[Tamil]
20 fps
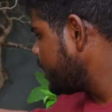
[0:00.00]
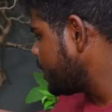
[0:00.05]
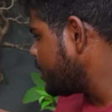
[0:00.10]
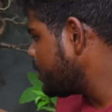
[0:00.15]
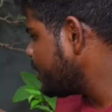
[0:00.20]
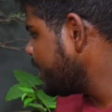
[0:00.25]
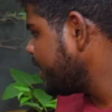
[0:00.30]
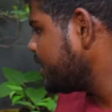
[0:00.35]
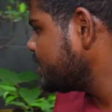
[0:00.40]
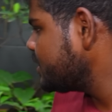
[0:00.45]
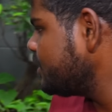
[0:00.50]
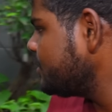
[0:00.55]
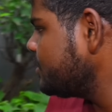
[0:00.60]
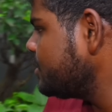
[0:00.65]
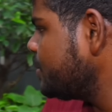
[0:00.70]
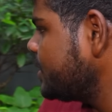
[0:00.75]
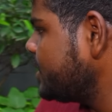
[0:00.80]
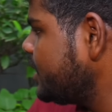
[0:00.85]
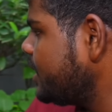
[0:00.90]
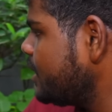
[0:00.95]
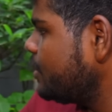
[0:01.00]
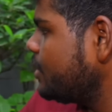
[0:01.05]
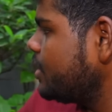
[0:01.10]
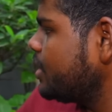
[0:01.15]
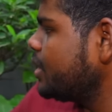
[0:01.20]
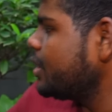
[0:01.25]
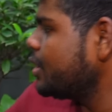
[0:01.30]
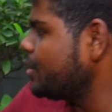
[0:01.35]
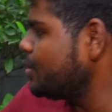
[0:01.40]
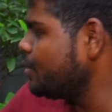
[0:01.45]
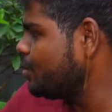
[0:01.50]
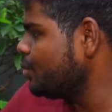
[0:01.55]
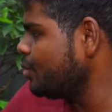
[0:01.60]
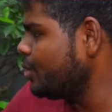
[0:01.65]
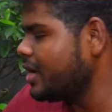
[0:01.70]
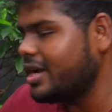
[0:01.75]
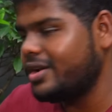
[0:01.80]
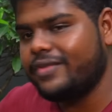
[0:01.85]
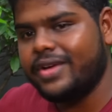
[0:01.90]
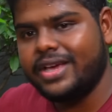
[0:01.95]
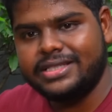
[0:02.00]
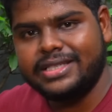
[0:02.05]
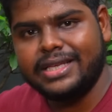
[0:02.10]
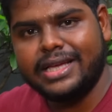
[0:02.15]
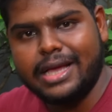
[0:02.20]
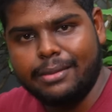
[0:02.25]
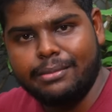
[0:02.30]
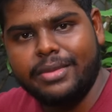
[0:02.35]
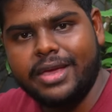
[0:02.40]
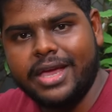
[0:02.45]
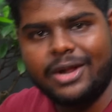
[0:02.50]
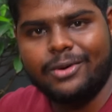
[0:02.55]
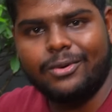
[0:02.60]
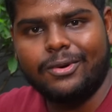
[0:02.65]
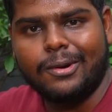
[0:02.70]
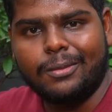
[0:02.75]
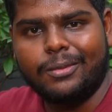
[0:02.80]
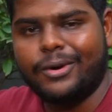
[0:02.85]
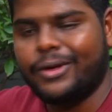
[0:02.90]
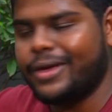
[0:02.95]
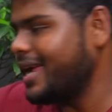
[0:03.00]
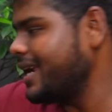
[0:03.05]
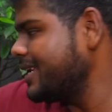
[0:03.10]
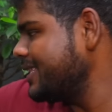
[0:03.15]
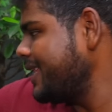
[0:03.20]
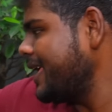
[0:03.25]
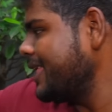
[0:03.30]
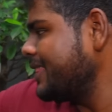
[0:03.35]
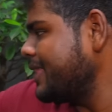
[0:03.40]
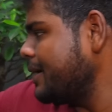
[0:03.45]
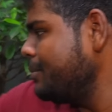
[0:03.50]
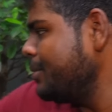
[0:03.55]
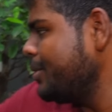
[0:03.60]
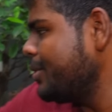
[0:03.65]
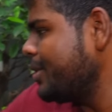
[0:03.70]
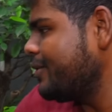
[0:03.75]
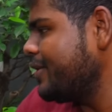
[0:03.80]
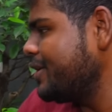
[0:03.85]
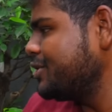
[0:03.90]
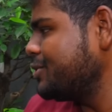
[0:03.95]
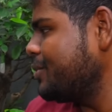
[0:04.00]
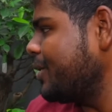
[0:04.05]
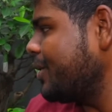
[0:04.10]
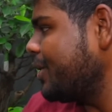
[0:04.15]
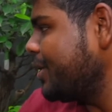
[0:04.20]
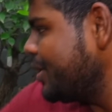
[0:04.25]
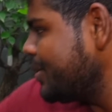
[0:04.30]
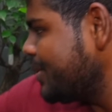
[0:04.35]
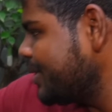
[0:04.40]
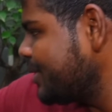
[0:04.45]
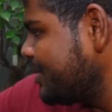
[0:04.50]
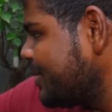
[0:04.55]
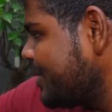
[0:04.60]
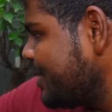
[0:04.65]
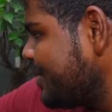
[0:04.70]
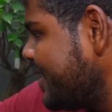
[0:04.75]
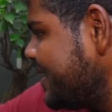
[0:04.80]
என்னோட கிட்டத்தட்ட வந்து பார்த்தீங்கன்னா ஒரு மூணு நாலு வயசு கம்மியான ஒரு மரம் கிட்டத்தட்ட என் தம்பியோட வயசு மரம் இருபத்தோரு